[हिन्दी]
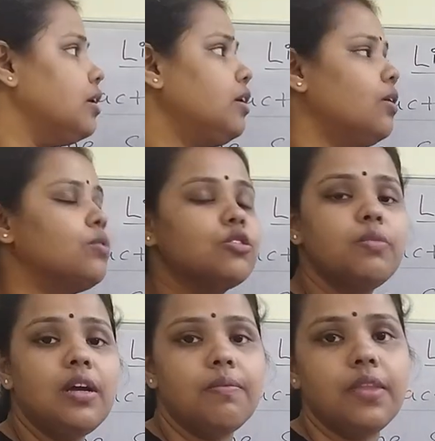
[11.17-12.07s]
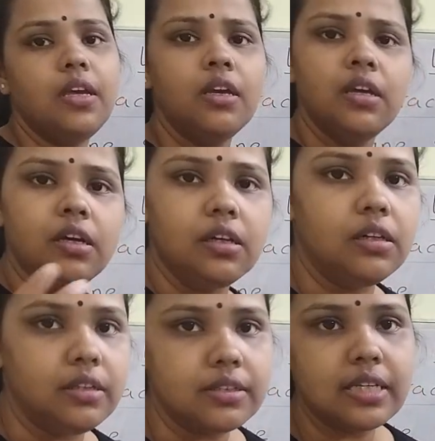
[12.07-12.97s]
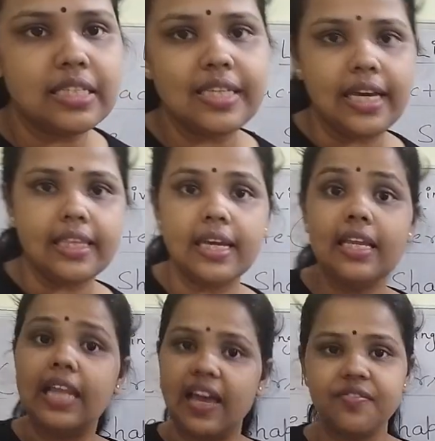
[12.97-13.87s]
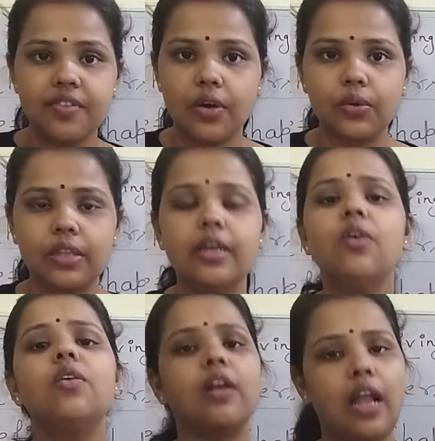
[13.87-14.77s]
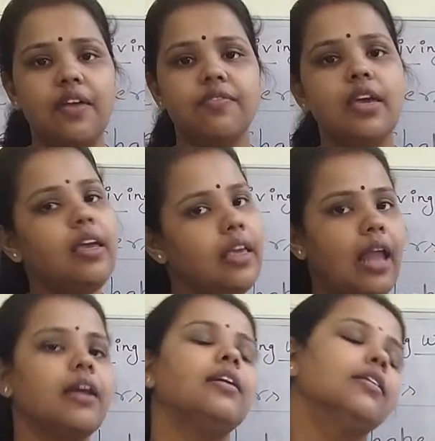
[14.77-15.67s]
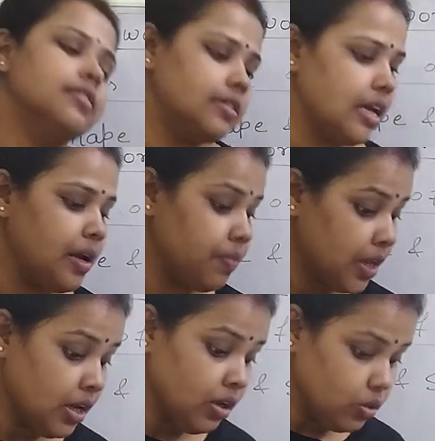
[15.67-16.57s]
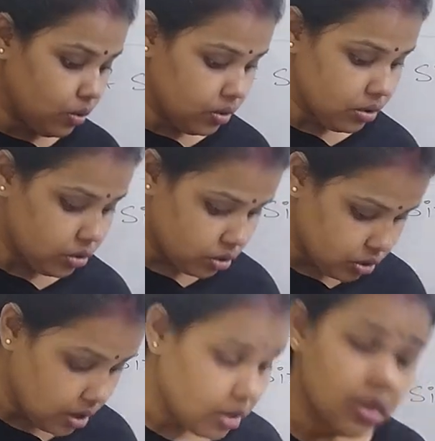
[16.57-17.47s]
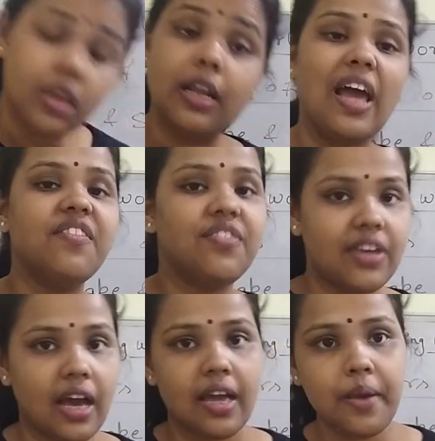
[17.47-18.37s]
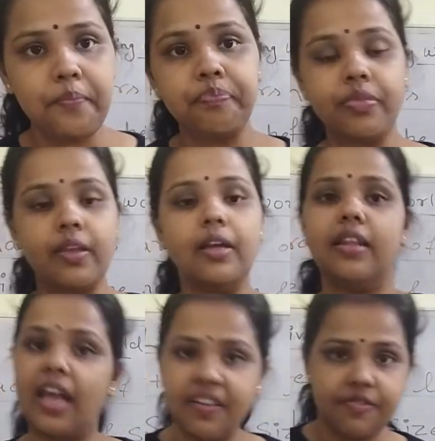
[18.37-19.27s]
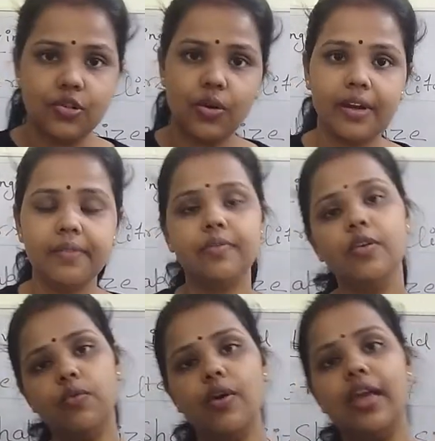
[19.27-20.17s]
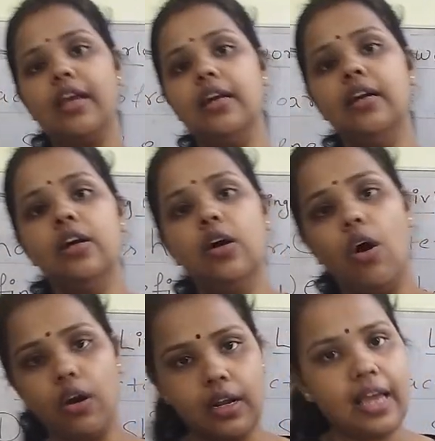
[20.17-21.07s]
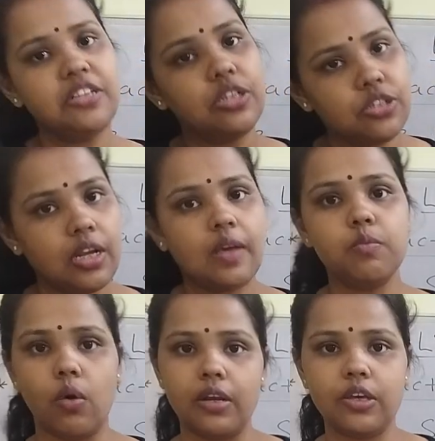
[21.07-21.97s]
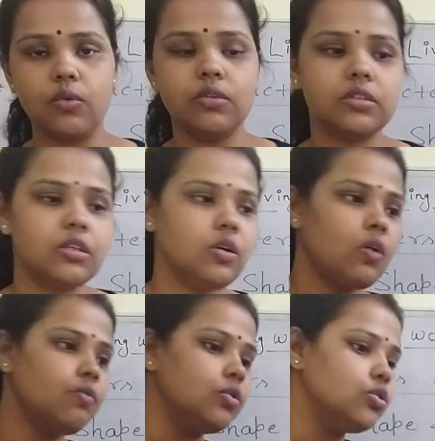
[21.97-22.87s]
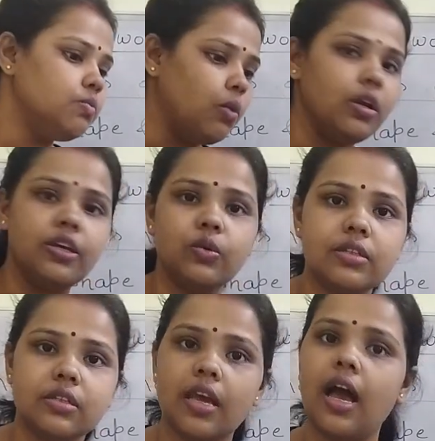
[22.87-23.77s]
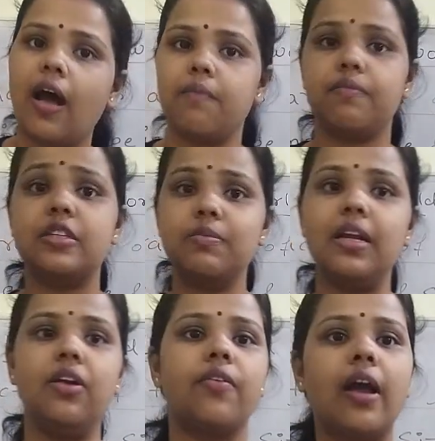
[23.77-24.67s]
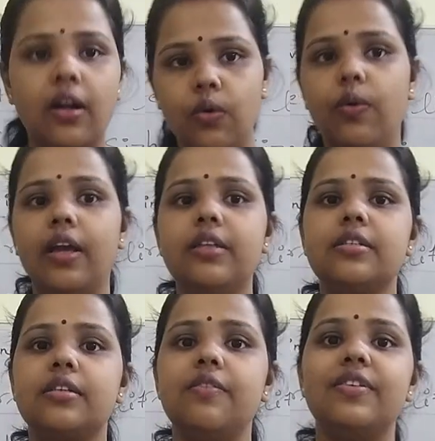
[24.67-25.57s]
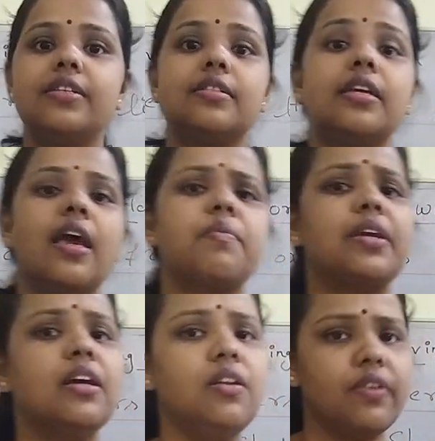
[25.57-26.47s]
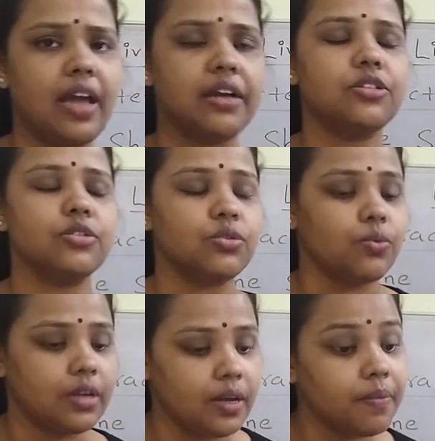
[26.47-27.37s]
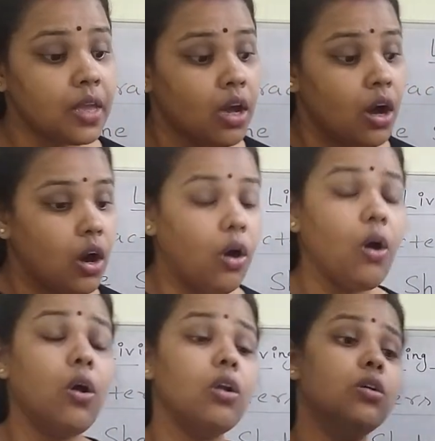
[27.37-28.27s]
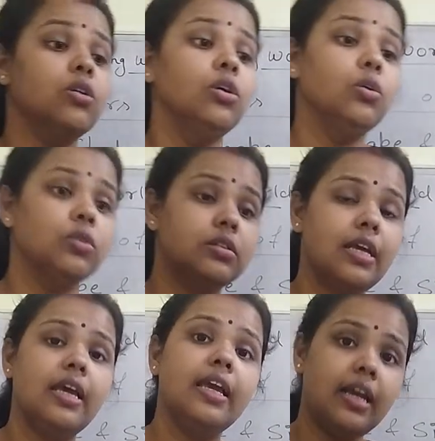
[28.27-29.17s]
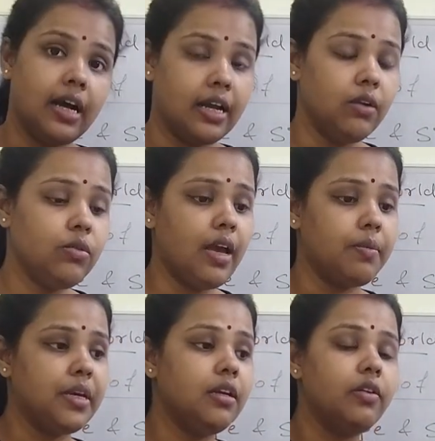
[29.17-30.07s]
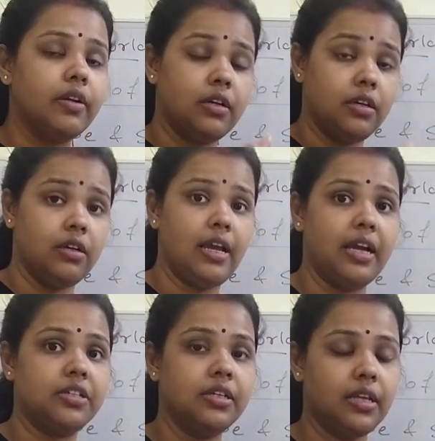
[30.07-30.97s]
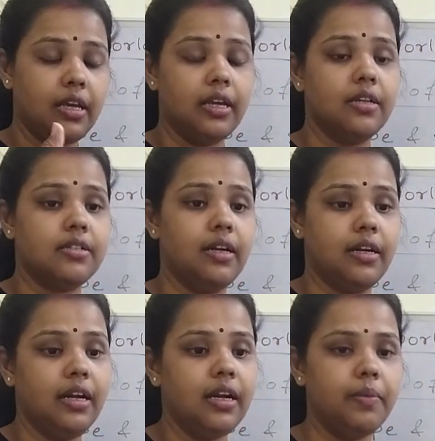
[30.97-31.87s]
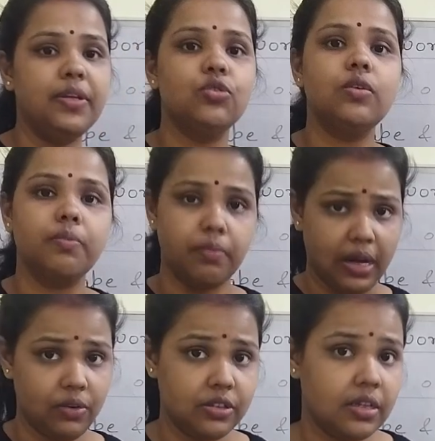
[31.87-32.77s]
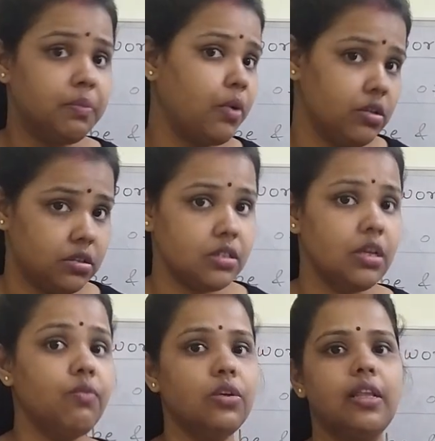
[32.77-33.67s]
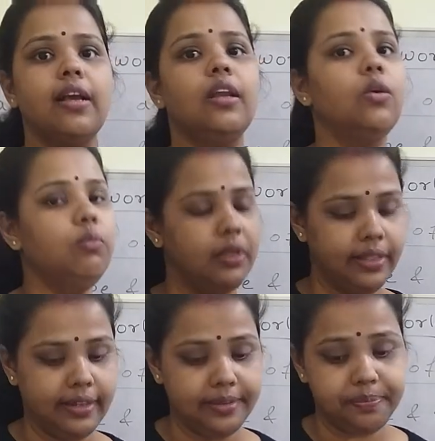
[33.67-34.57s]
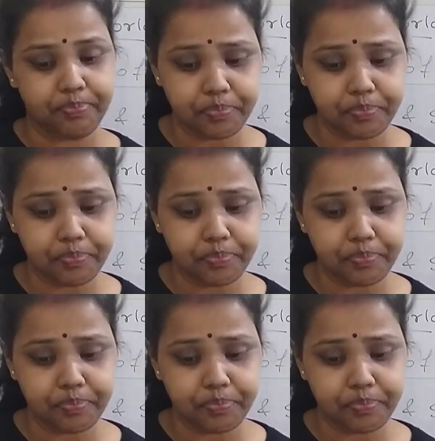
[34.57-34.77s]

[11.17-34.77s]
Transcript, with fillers: वर्ड और उसमें हमने डिस्कस किया था कि लाइफ क्या होती है और लाइफ के कैरेक्टर्स क्या हैं तो लाइफ क्या है लाइफ जो है वो एक ऑर्गेनाइजेशन है मॉलिक्यूल्स की और वो जो मॉलिक्यूल्स हैं आपस में इंटरेक्ट हो रहे हैं जिसकी वजह से केमिकल रिएक्शंस हो रही हैं और उसके ही कारण केमिकल रिएक्शन के रिजल्टेंट हमें जो बायोलॉजिकल प्रोसेस हैं वो देखने को मिलते हैं